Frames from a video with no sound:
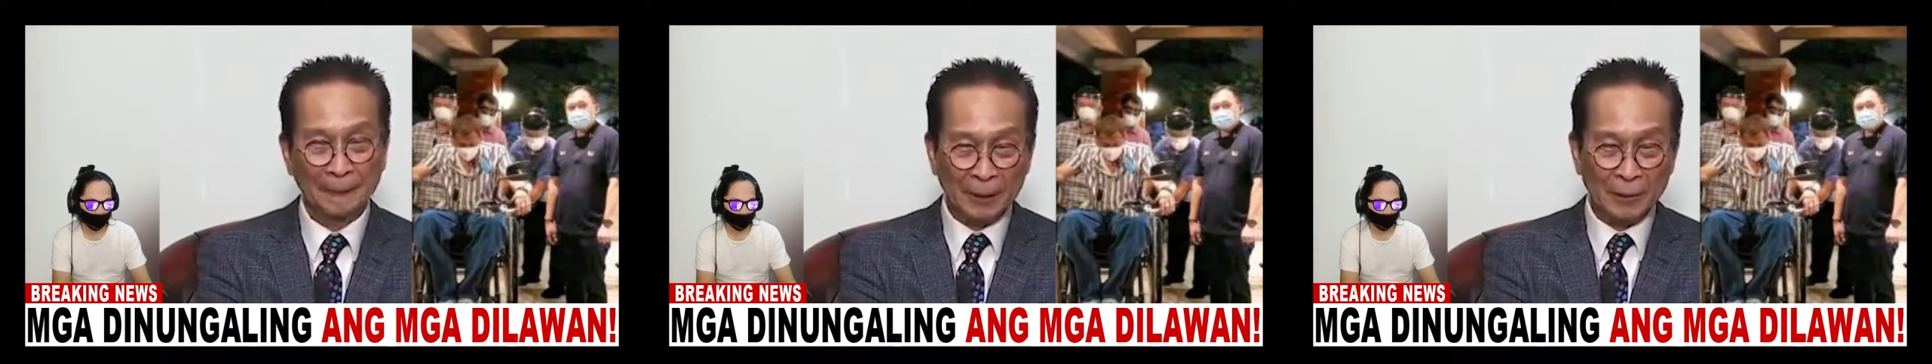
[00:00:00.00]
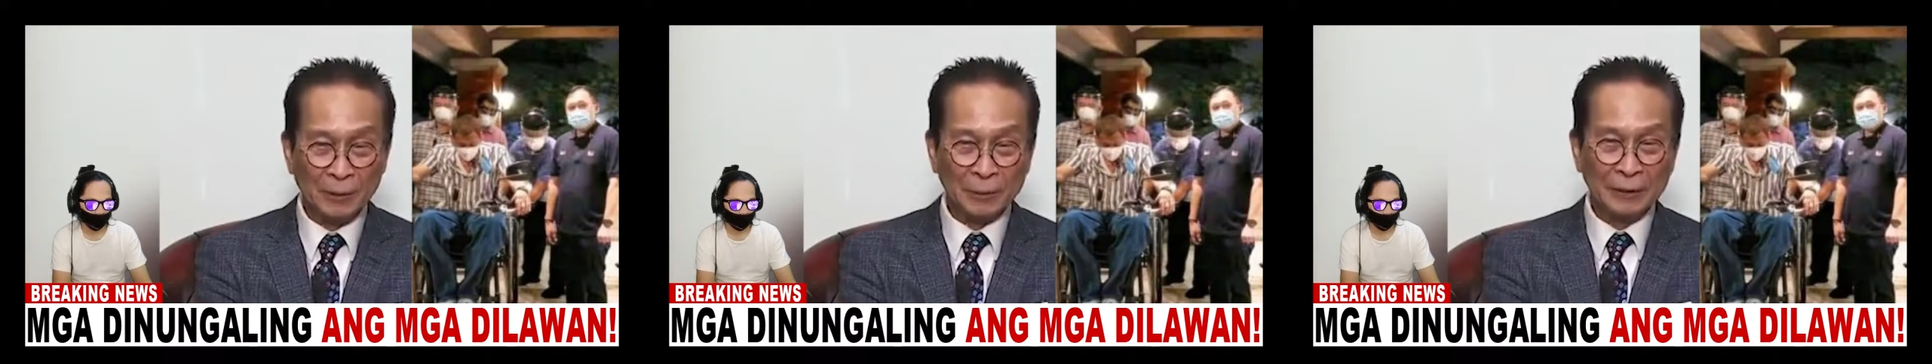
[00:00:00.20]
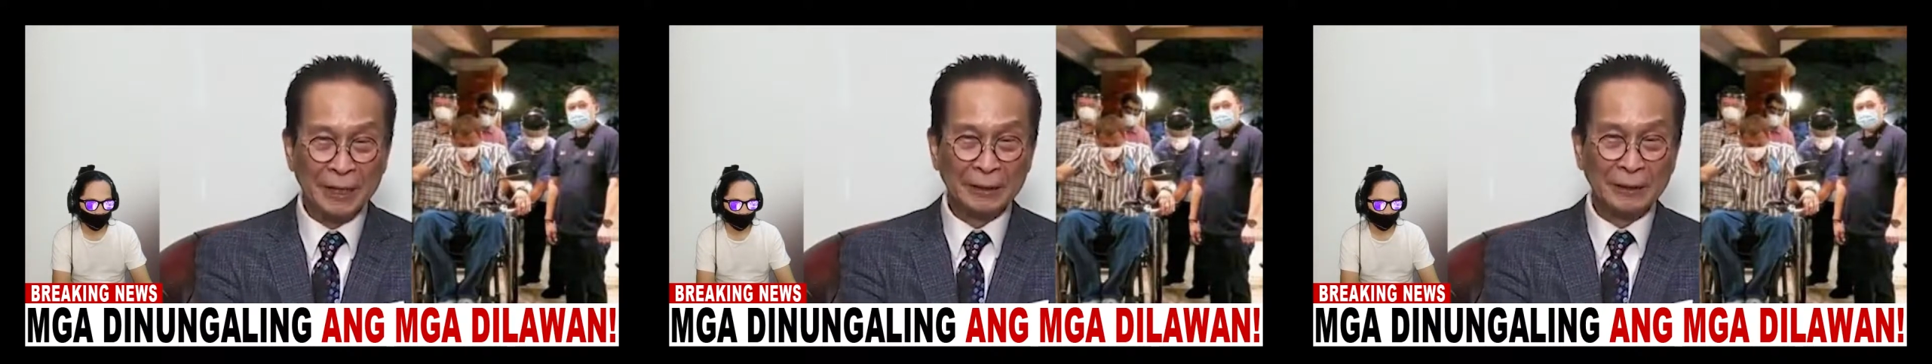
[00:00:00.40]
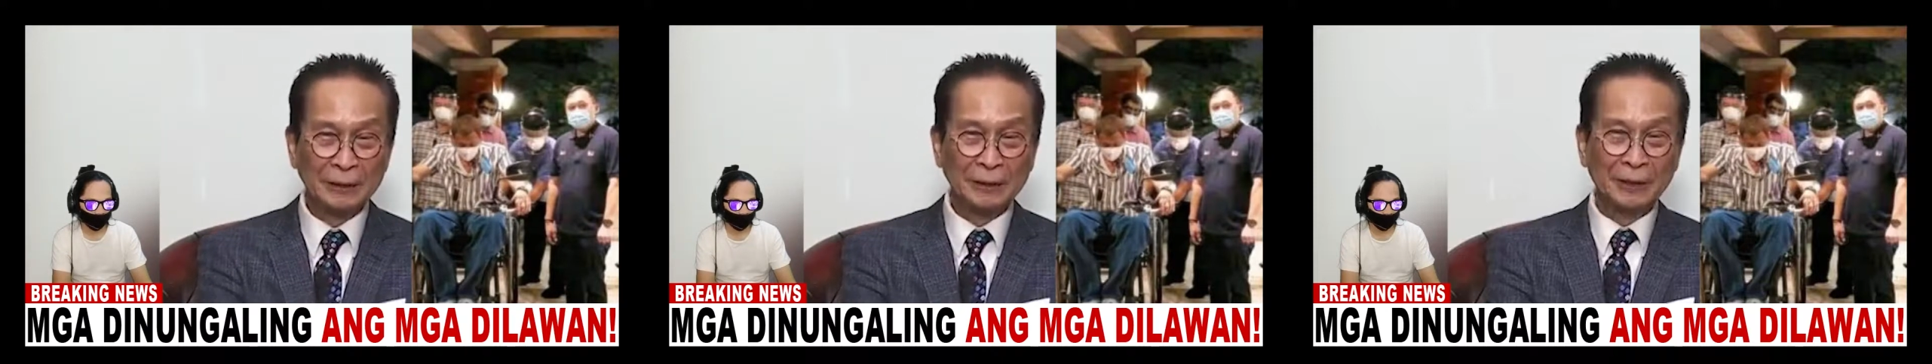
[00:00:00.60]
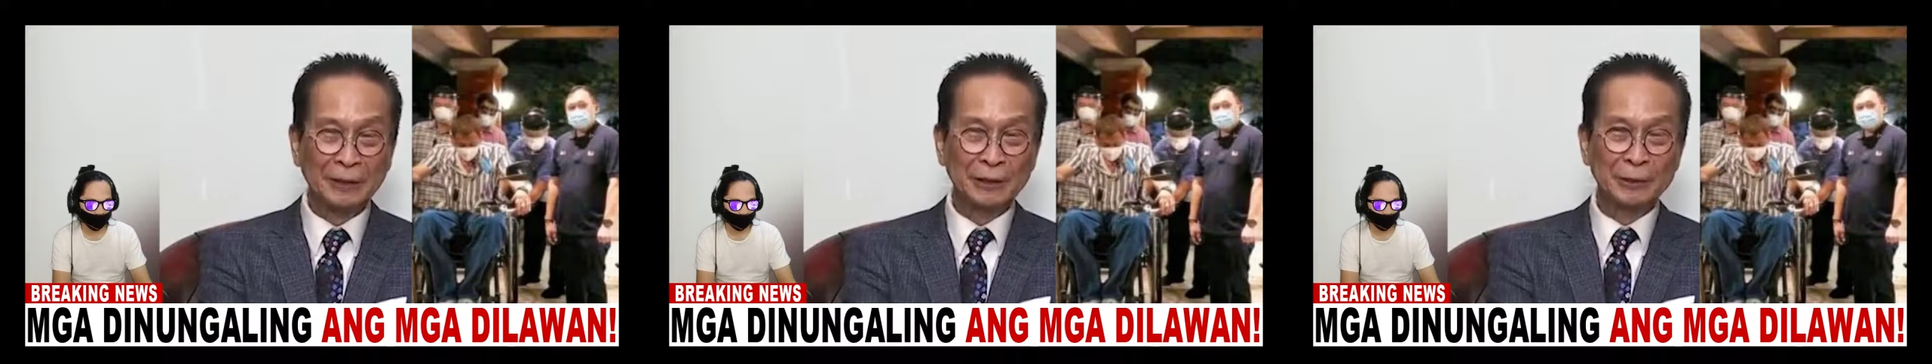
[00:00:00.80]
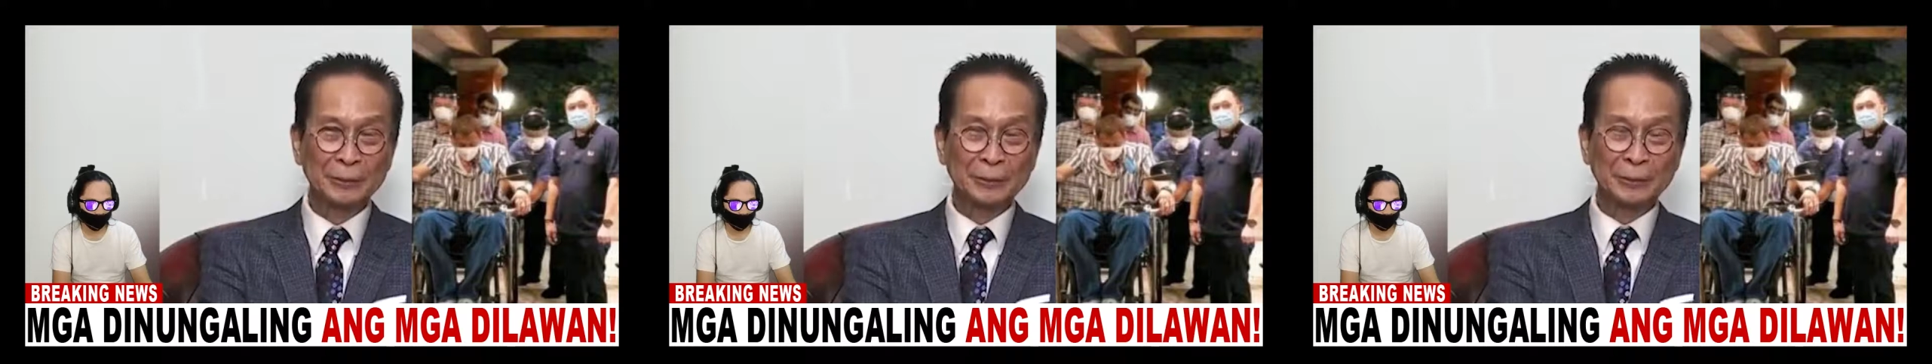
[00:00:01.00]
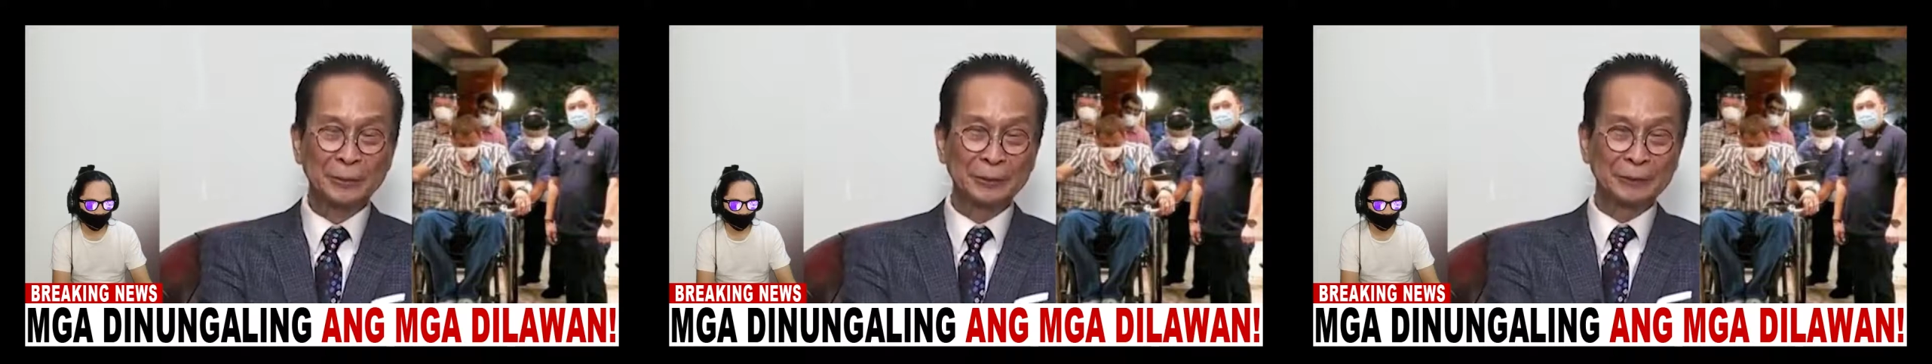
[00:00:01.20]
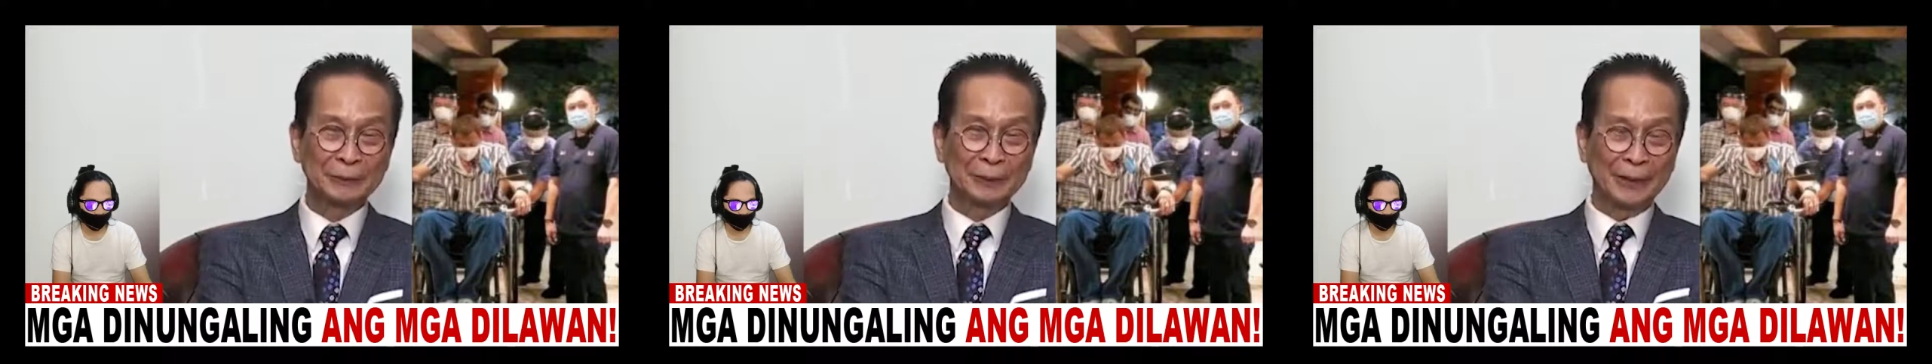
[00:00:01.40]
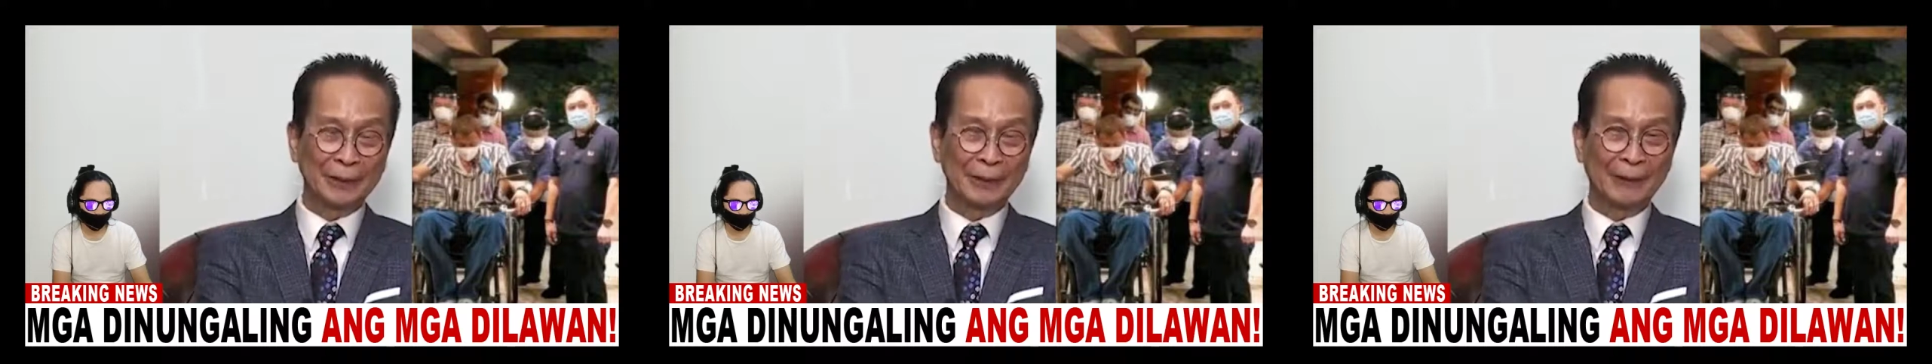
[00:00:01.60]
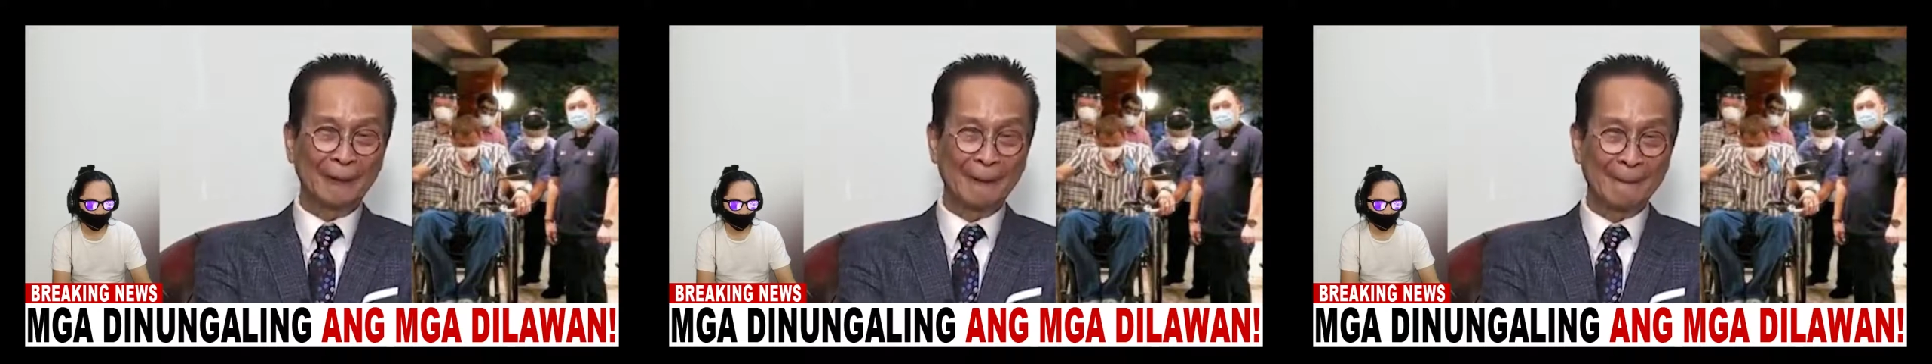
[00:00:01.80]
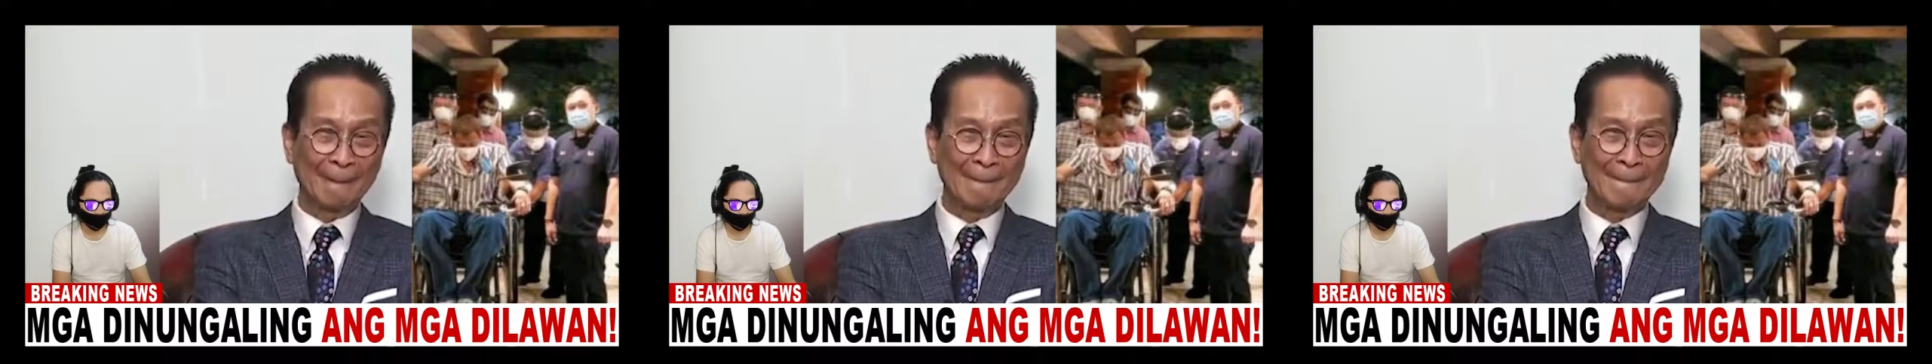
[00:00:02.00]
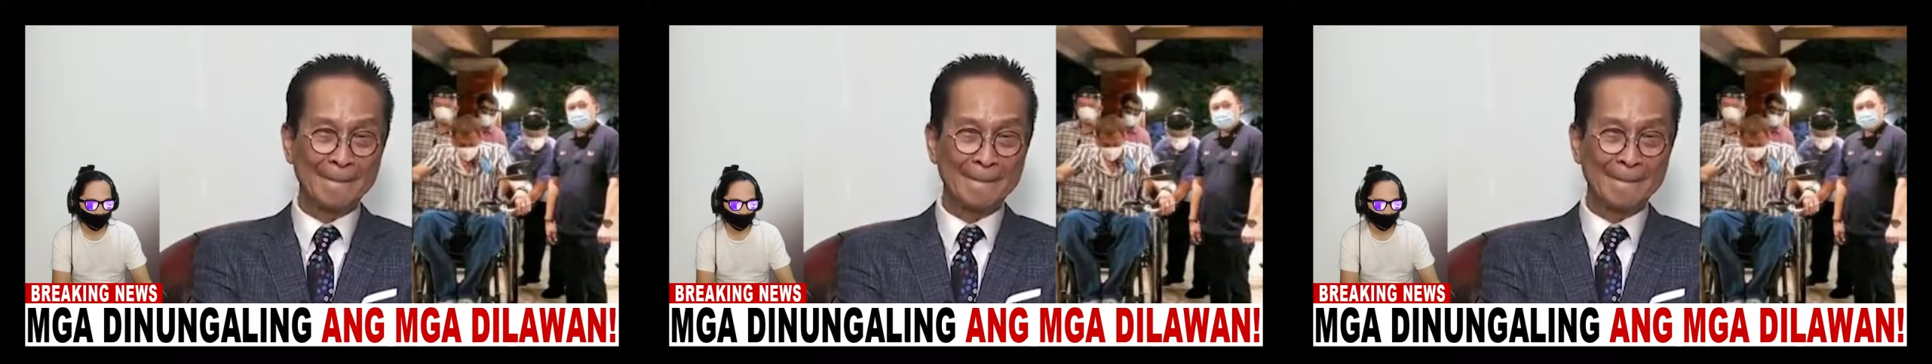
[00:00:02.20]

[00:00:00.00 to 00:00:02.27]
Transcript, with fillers: Pero kung tatanungin niya po yung mga